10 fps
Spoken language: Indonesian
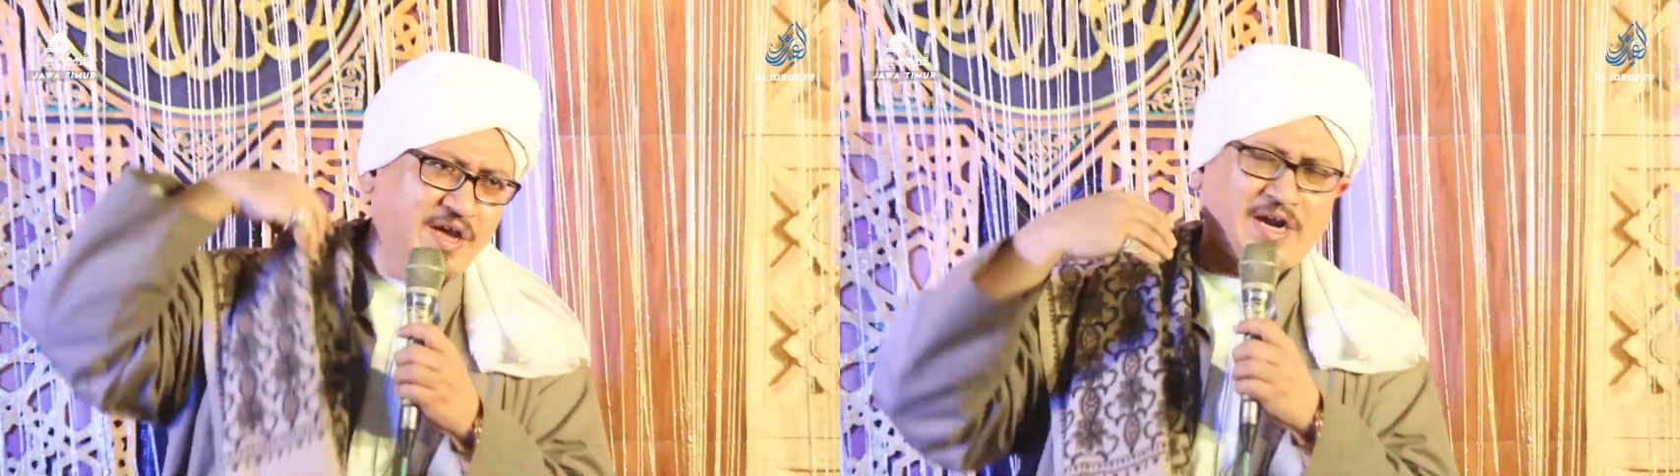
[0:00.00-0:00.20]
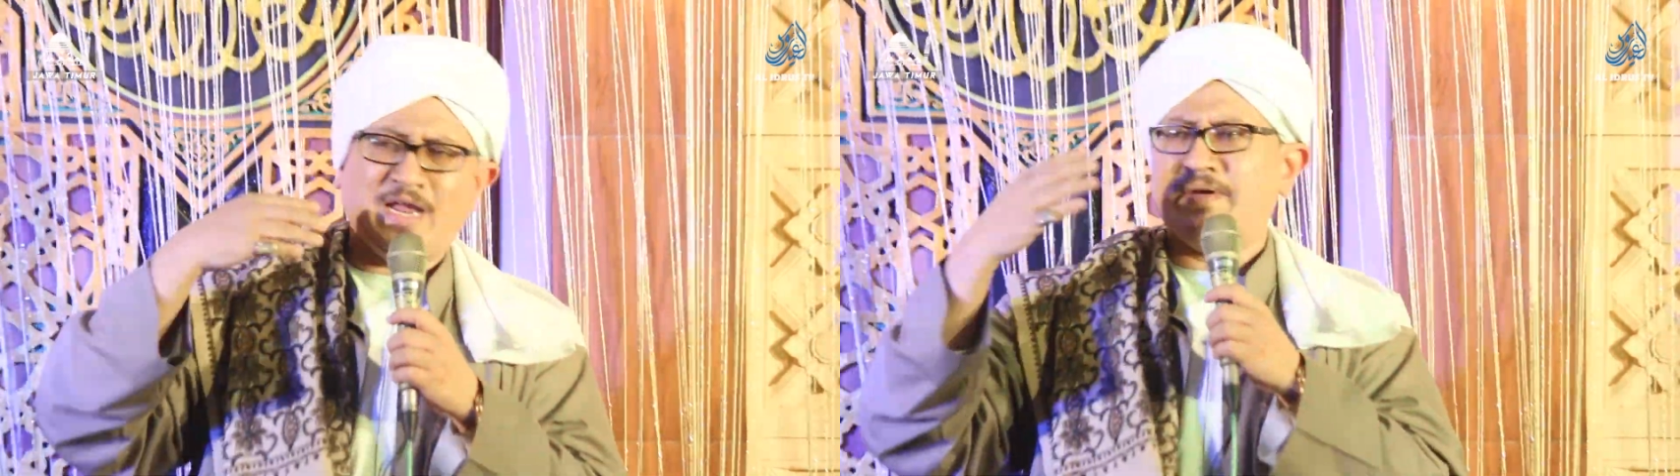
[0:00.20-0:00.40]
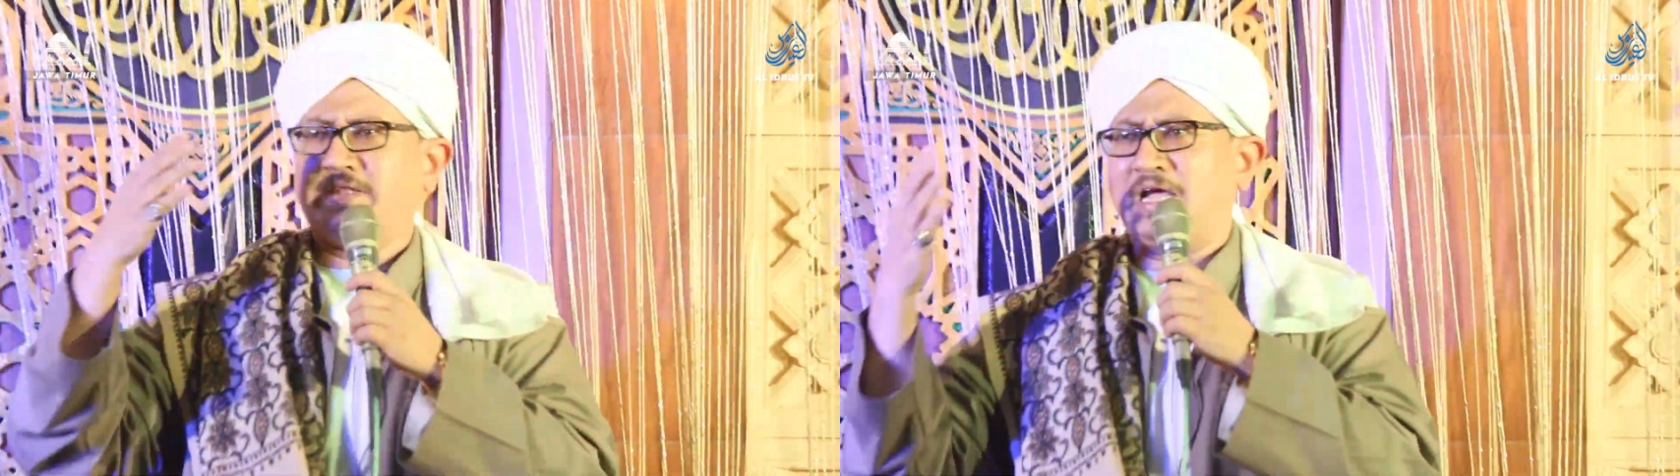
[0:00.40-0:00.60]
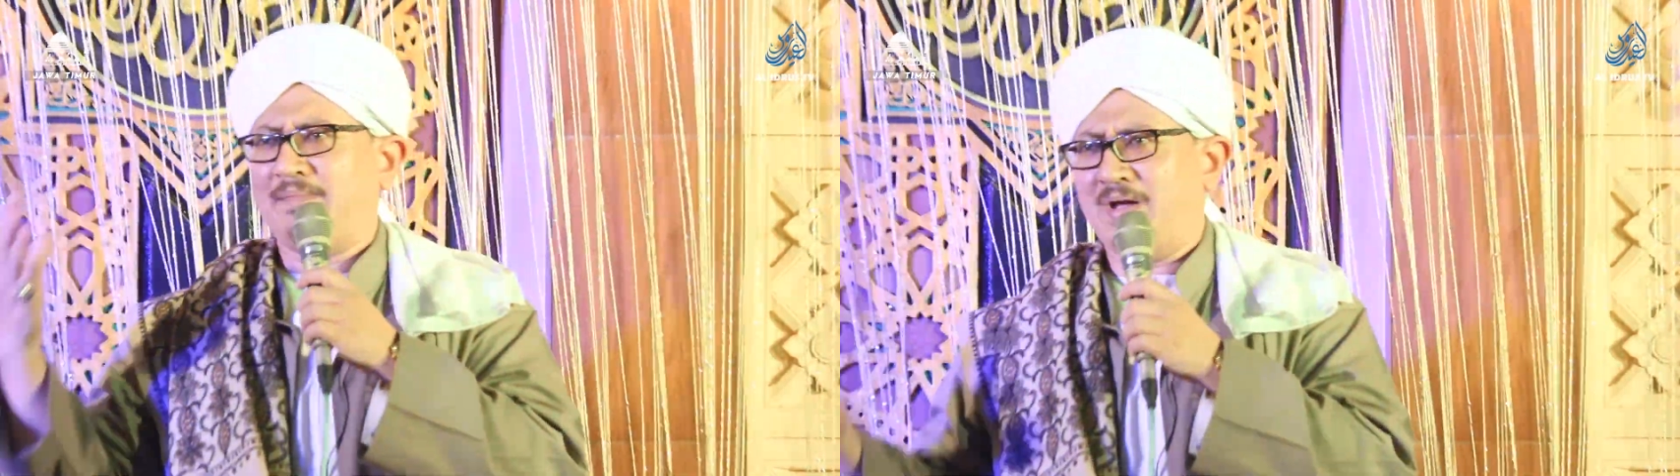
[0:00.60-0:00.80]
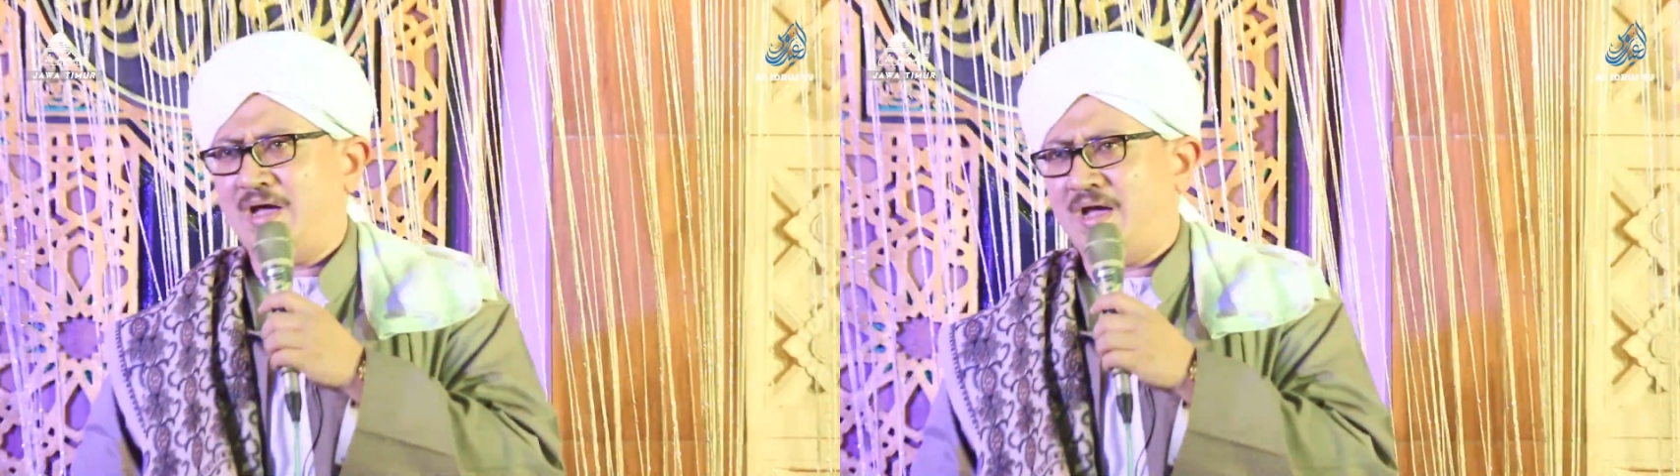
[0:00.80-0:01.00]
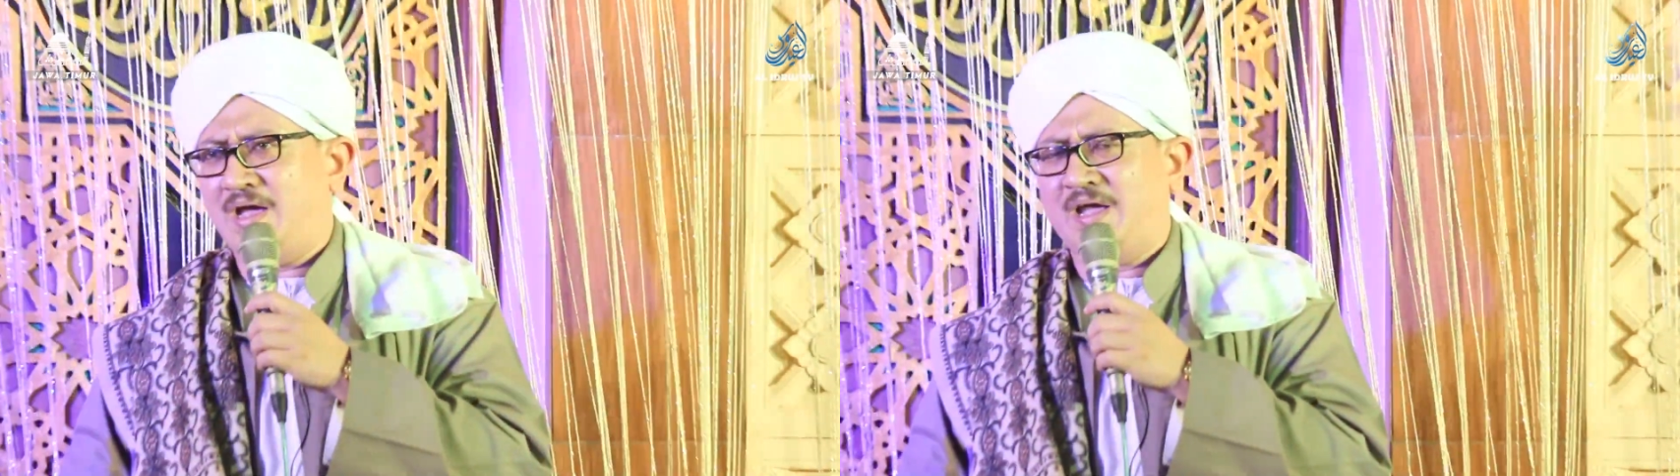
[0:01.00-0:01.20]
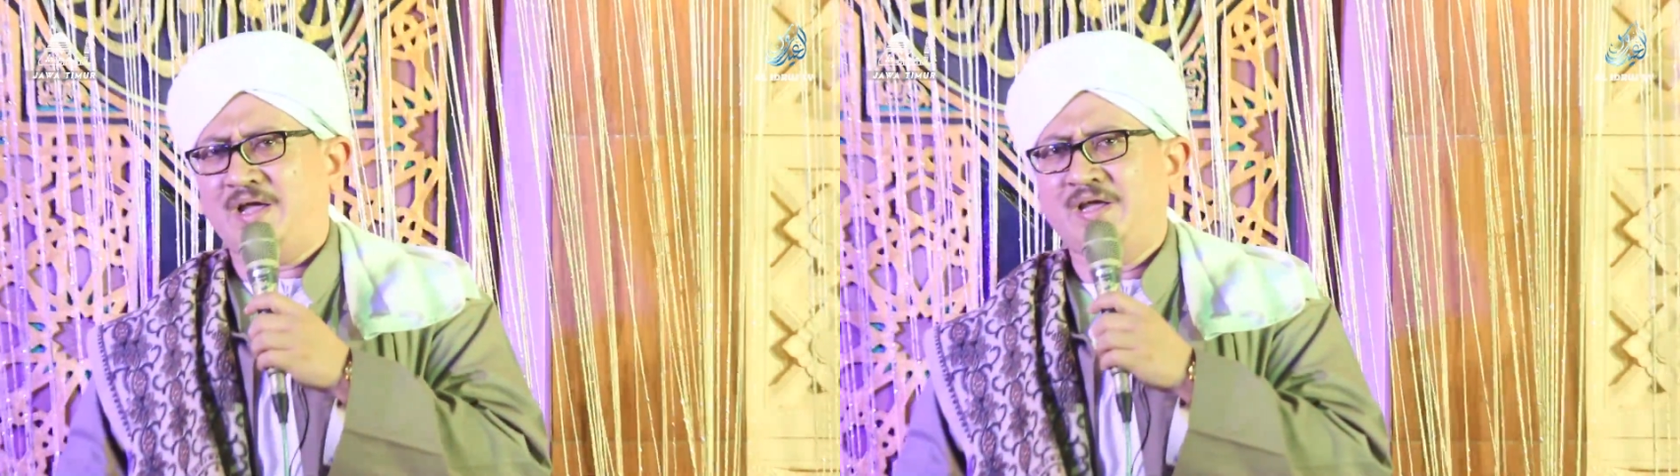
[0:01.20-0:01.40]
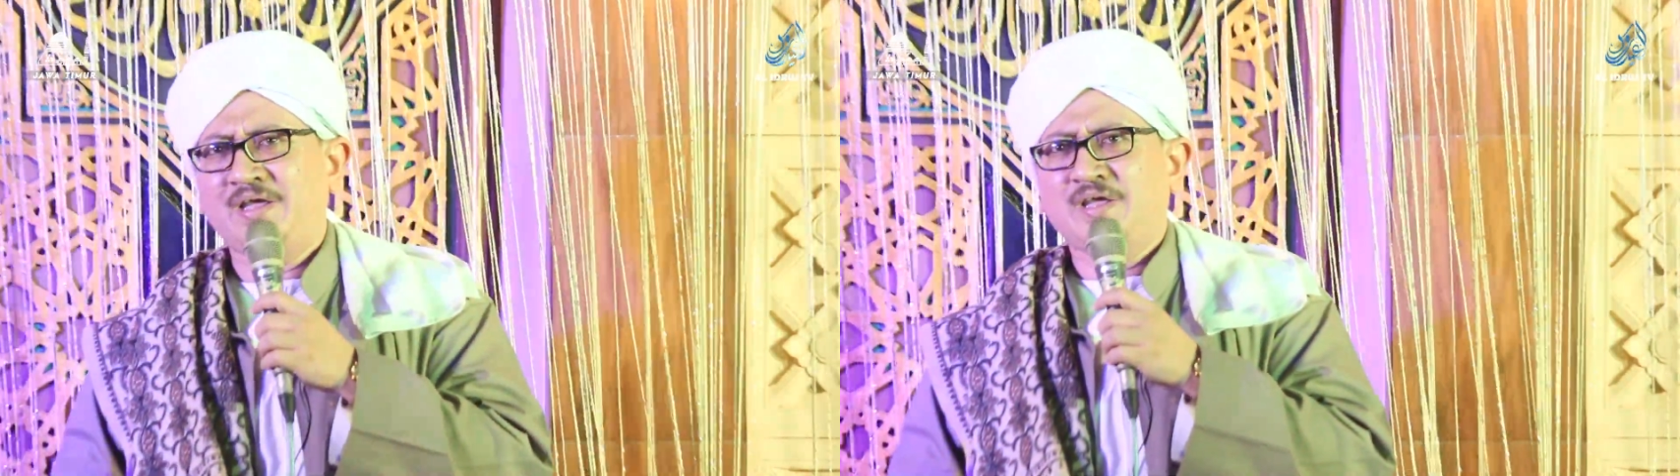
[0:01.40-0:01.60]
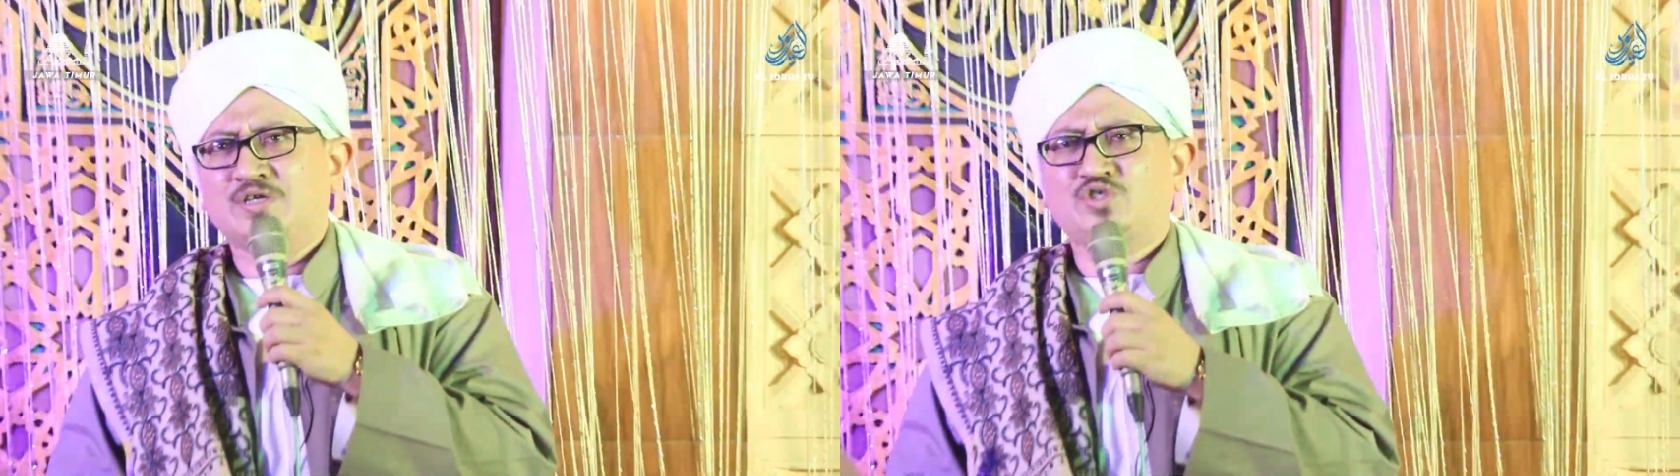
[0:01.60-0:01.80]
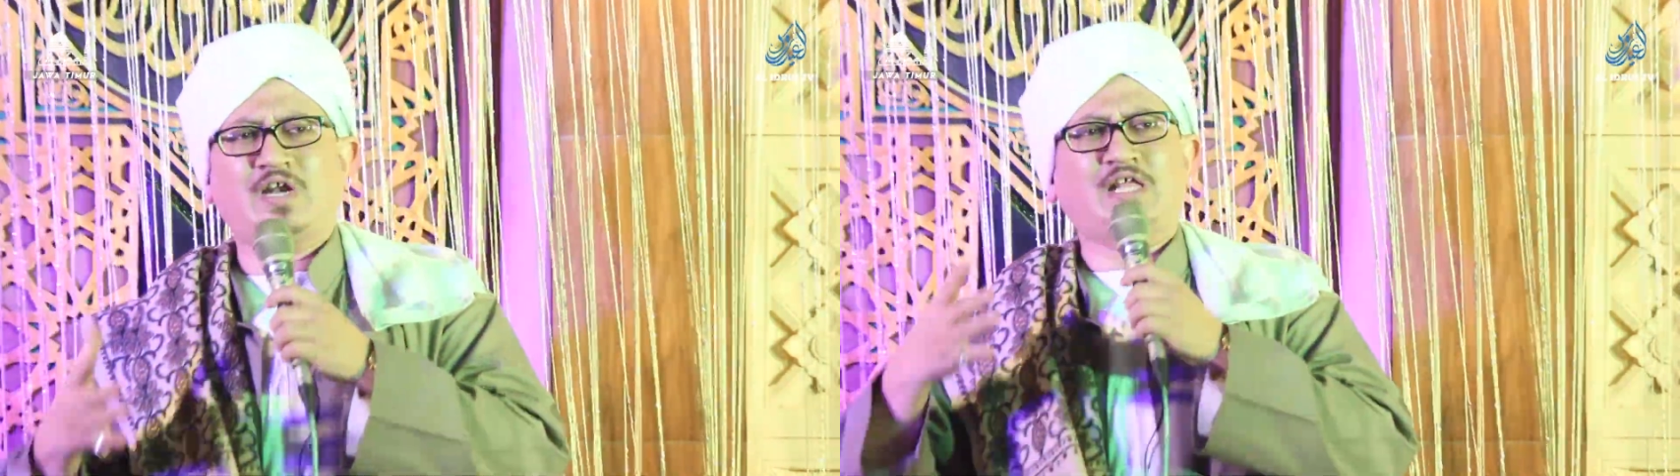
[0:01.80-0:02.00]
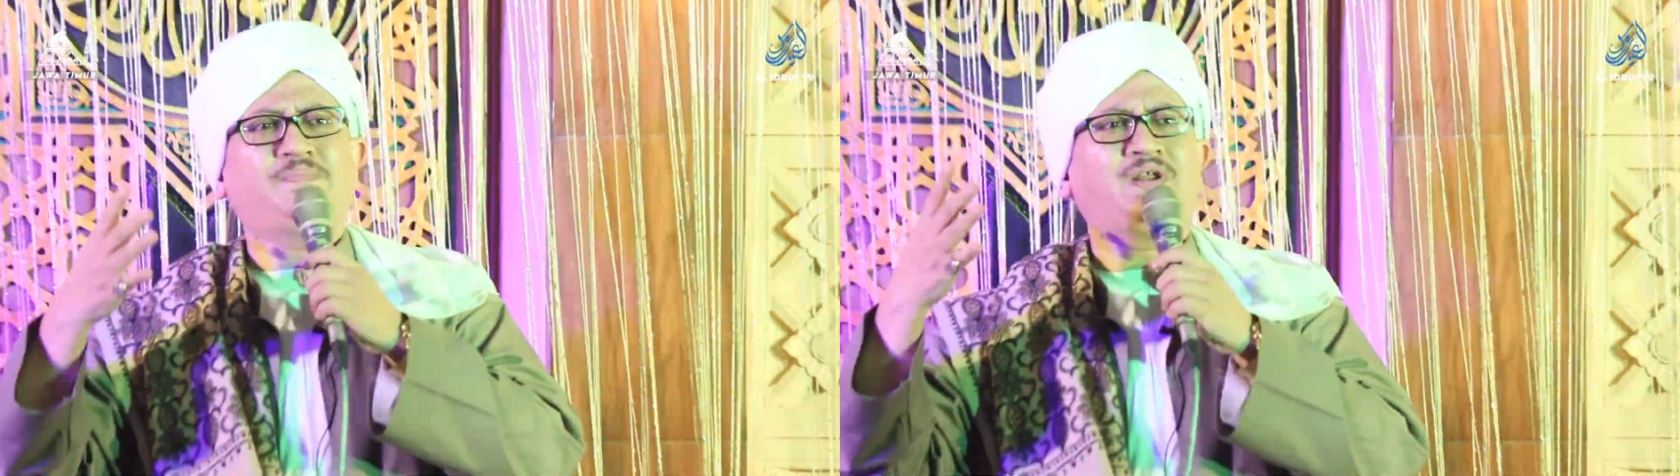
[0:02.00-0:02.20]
ramatama, sholat